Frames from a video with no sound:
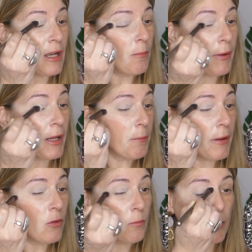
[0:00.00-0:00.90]
el
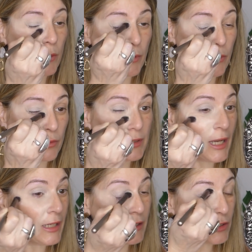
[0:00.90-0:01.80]
párpado, pero bueno,
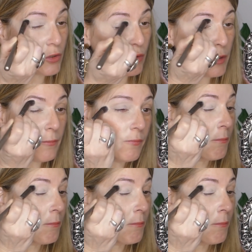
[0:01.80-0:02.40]
ya que estoy,